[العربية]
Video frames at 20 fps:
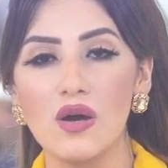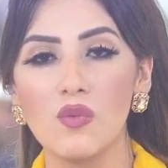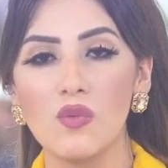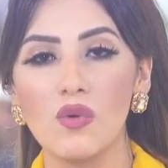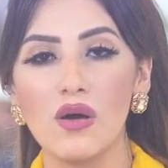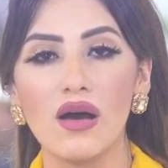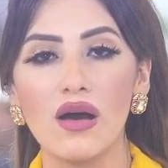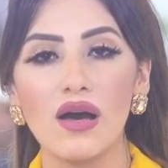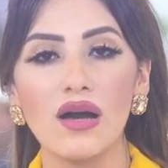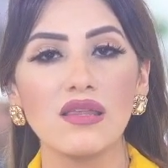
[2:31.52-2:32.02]

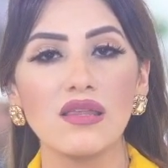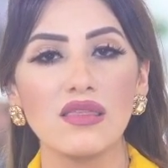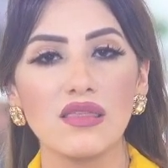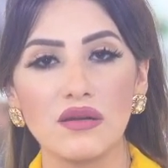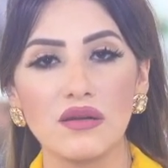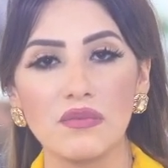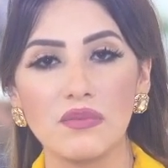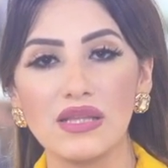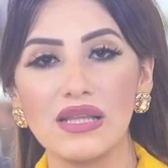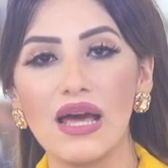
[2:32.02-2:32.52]

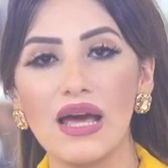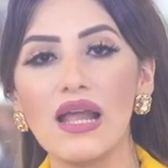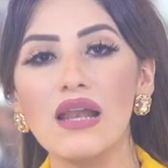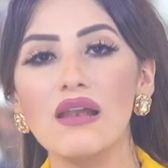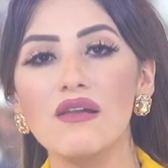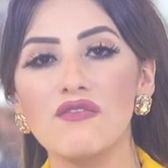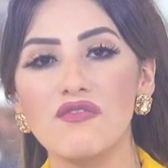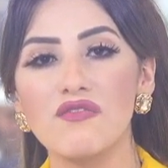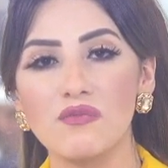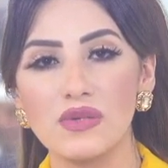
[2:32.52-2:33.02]
وأكثر من
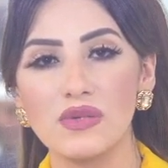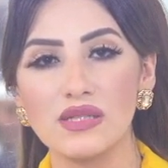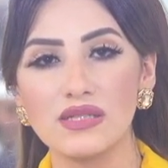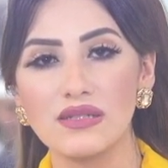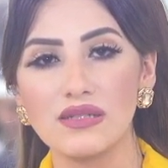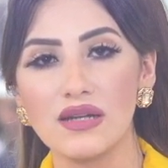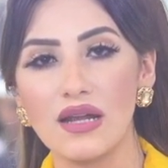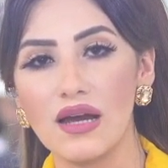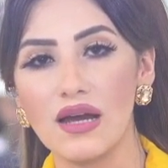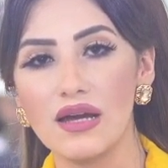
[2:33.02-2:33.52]
ألف
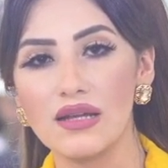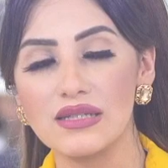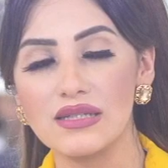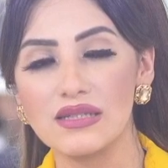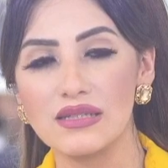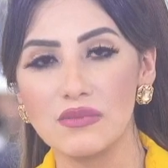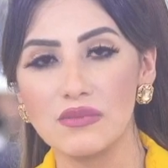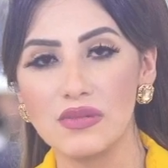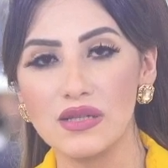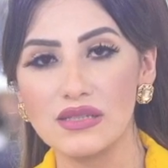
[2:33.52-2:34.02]
مزرعة
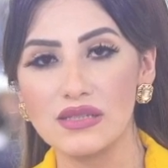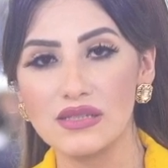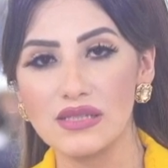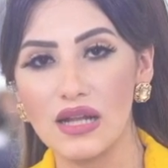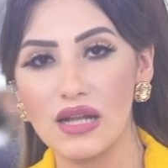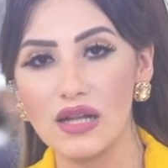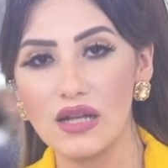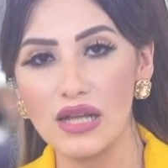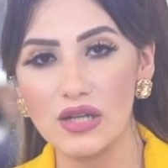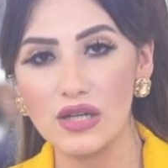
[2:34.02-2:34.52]
لنبات
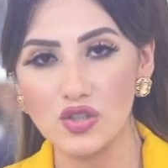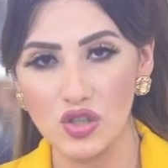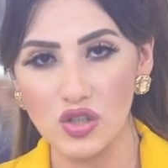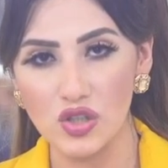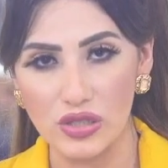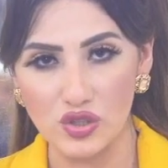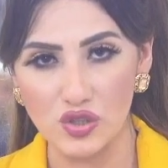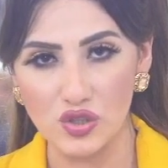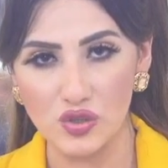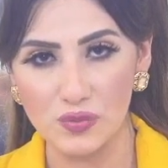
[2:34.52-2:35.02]

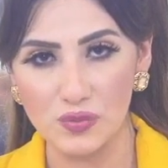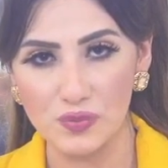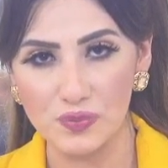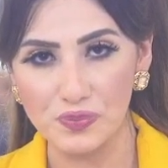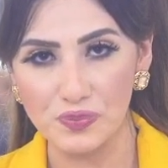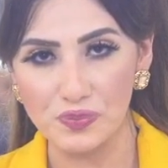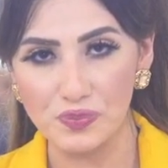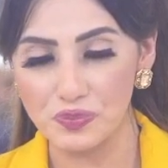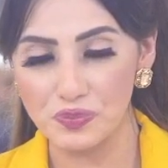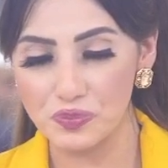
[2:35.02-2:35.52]
الخشخش
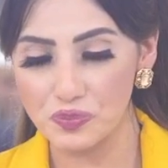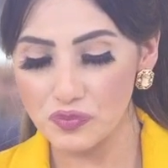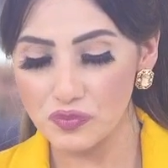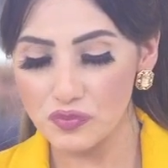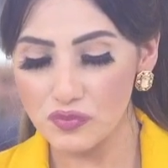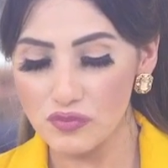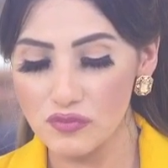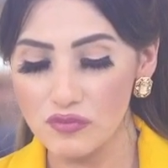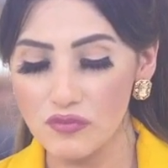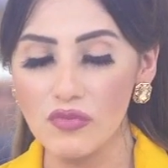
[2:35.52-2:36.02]

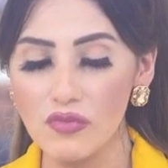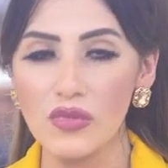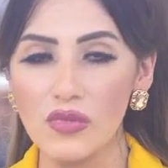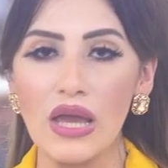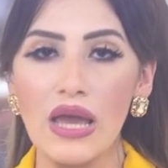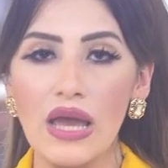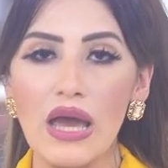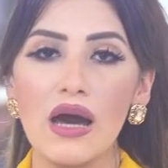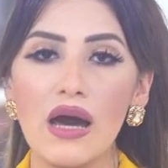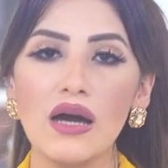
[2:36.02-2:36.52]

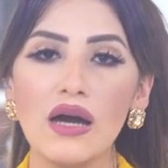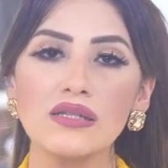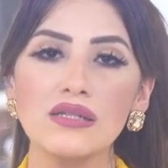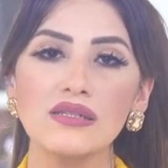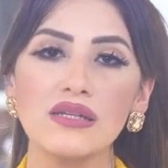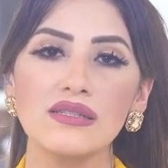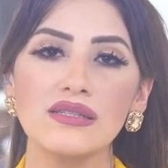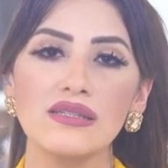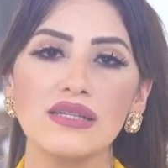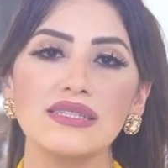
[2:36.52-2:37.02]

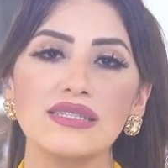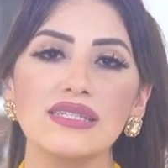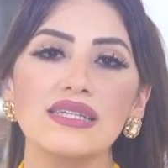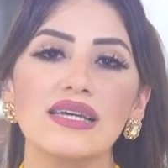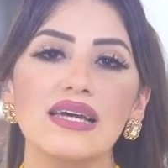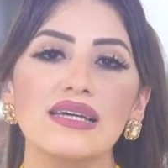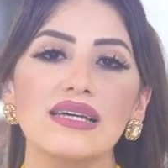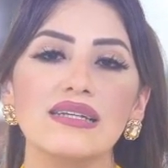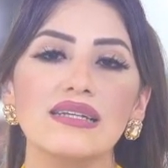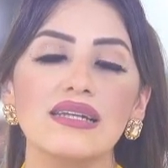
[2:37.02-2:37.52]
أيضا
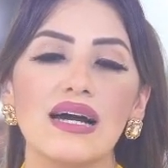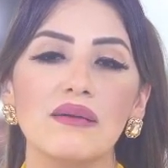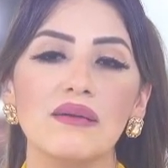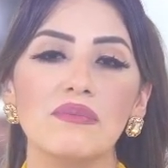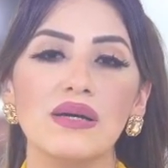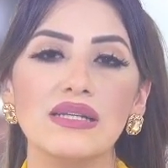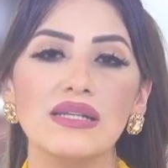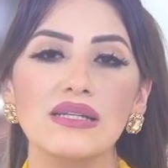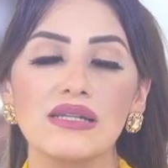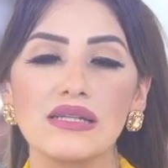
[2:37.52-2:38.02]
نتيجة
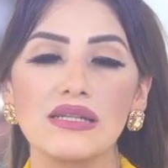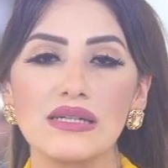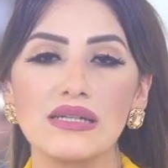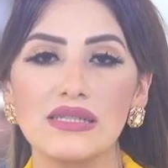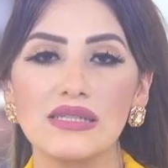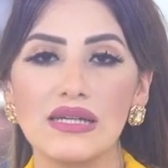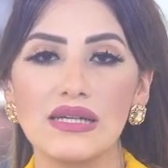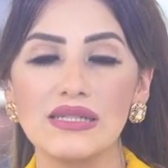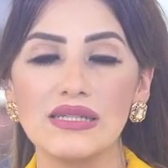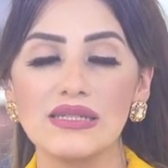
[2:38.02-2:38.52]
للأعمال
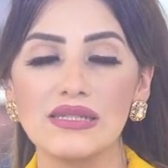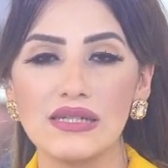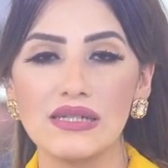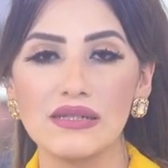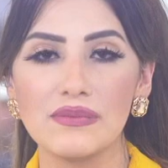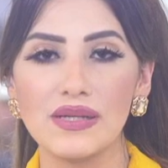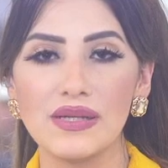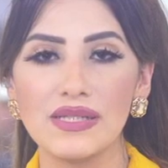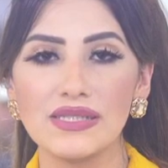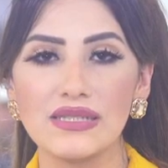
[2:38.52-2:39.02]
القتالية
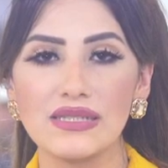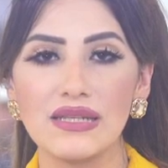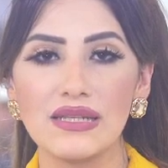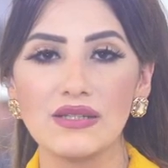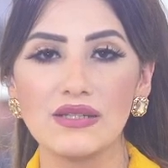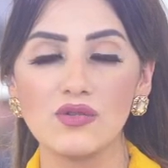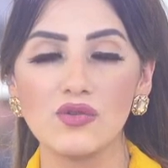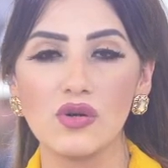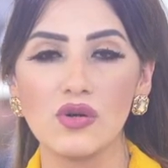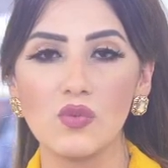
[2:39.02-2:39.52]

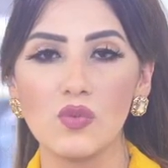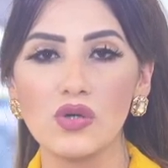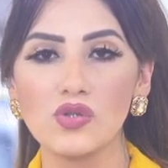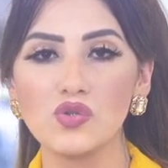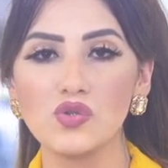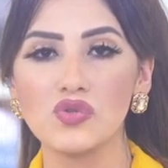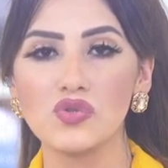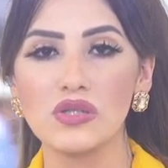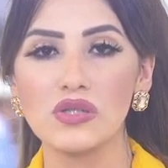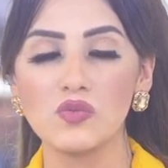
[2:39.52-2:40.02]
الباسلة
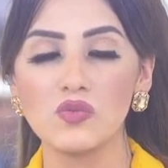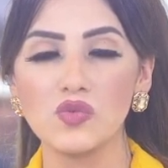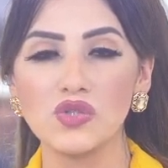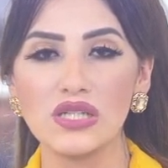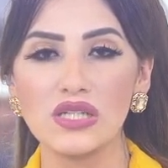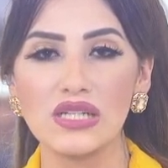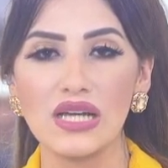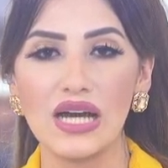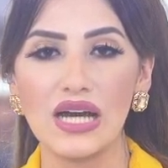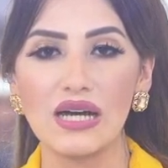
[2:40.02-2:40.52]
لقوتنا
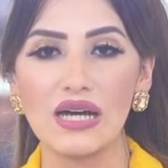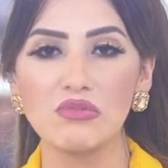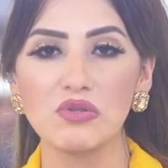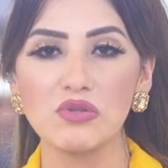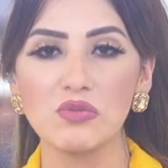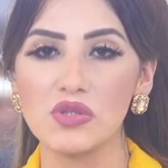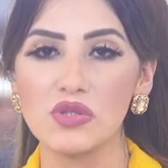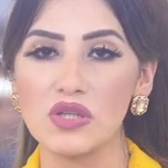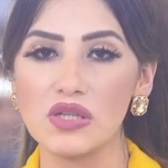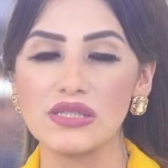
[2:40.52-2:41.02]
المسلحة
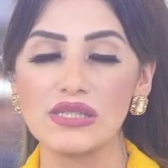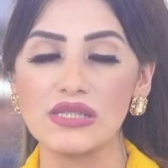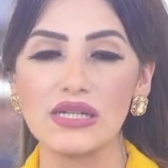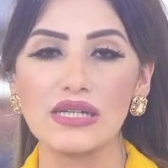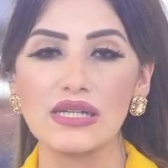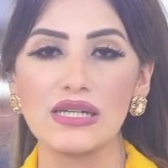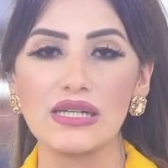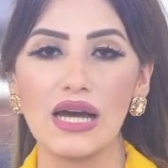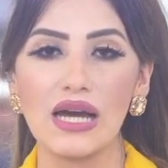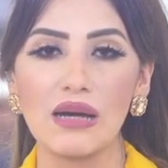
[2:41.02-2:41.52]

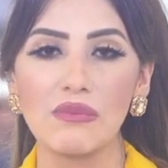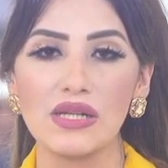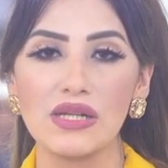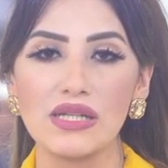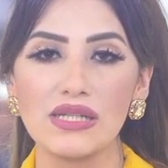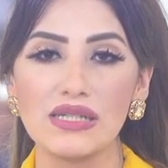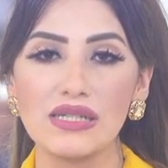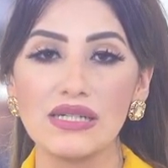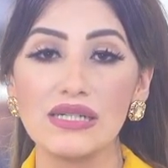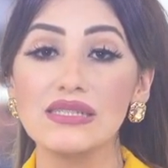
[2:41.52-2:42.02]
بمناطق
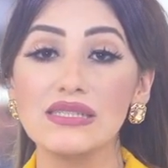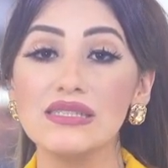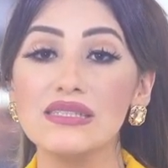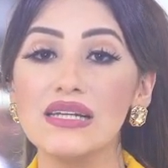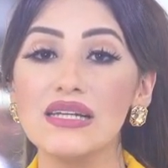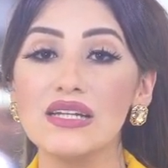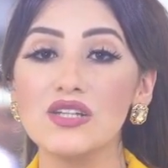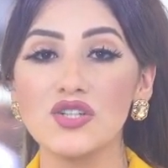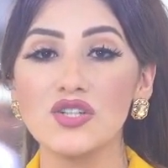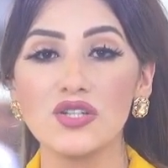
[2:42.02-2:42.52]
العمليات
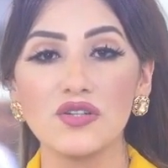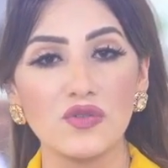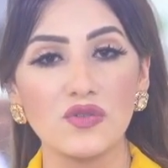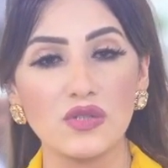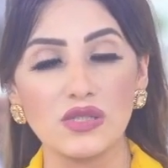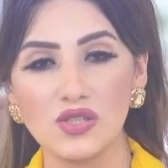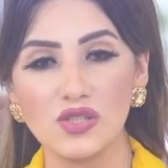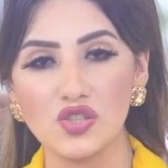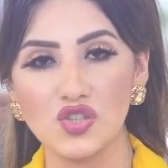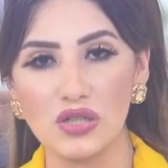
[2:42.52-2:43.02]
نال شرف
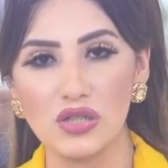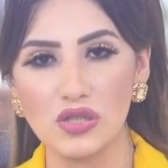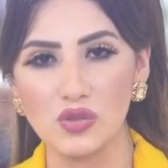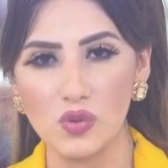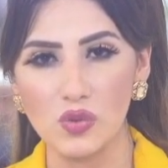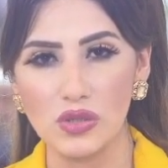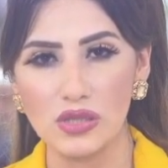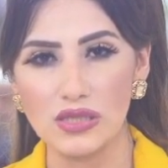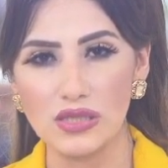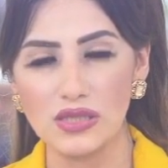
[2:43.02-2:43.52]
الاستشهاد
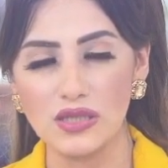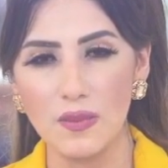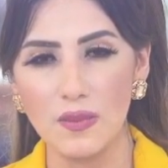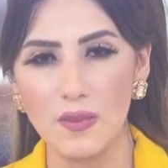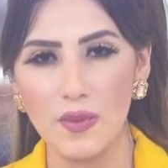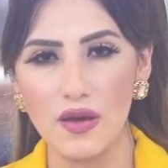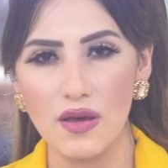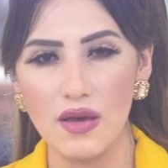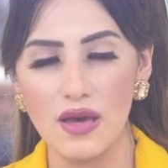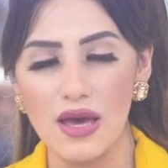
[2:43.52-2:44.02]

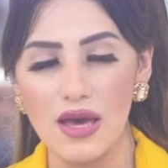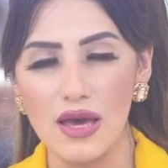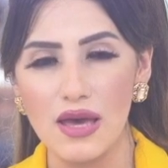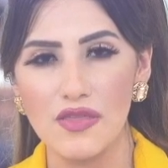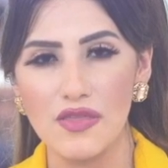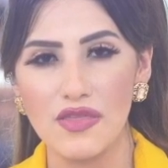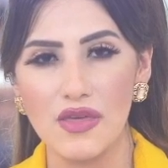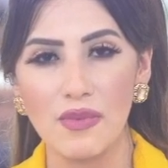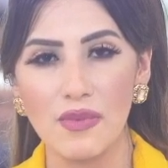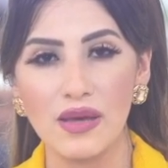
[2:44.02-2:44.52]
والإصابة
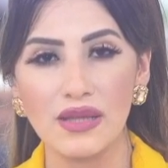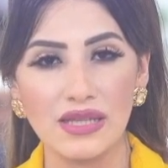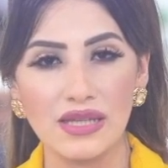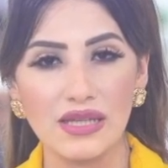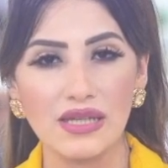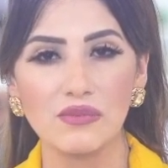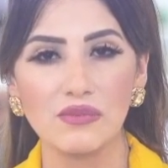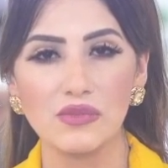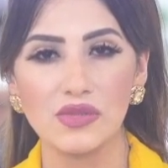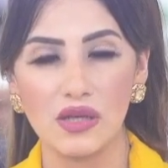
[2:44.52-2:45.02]

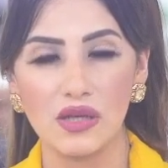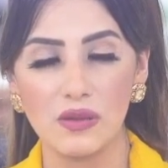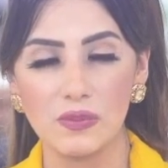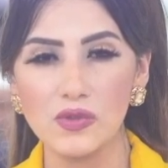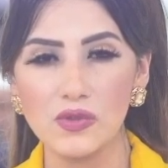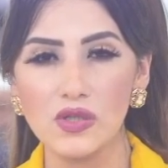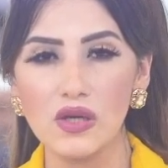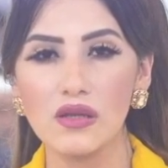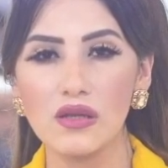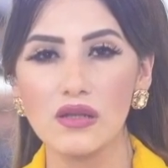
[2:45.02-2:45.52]
ثمانية من
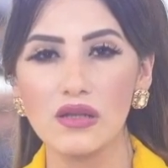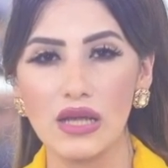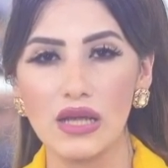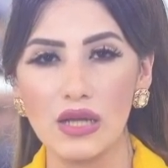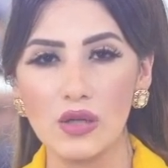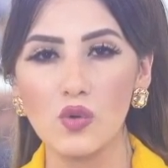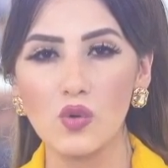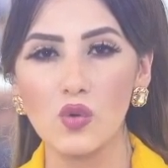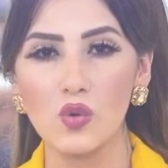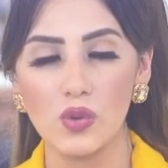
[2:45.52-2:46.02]
أبطال
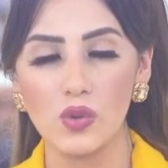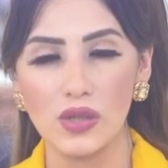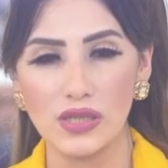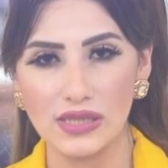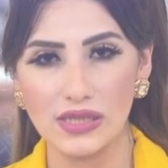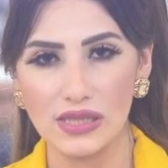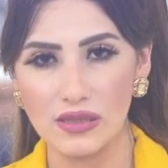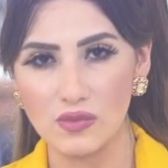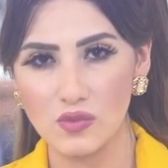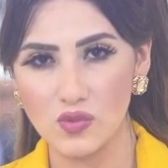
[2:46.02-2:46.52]

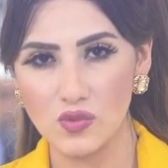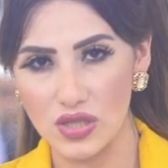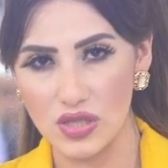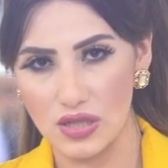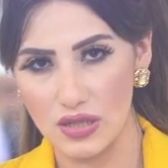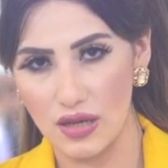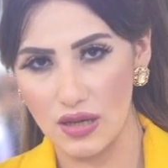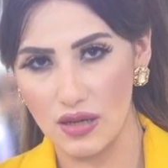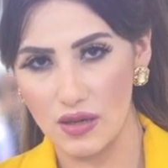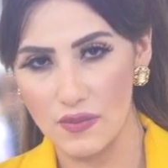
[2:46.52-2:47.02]
القوات
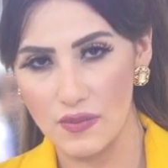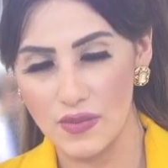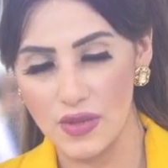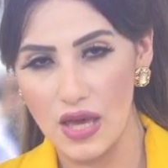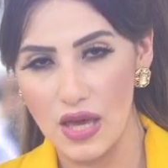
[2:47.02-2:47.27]
المسلحة